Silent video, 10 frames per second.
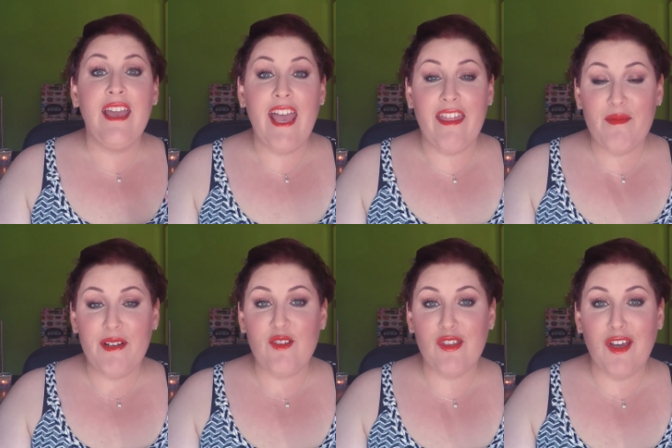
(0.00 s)
y
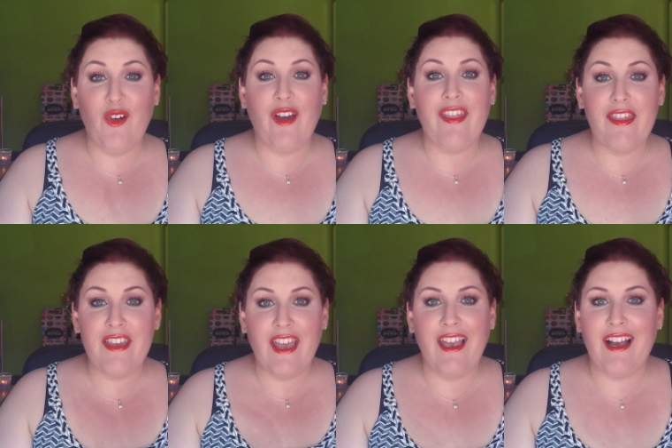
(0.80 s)
además os tengo que
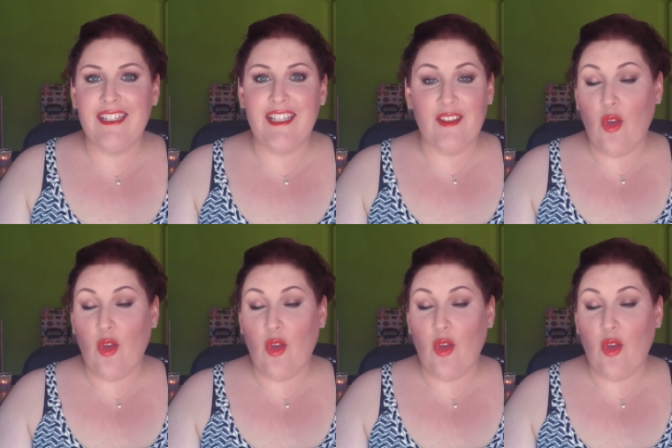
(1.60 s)
decir que casi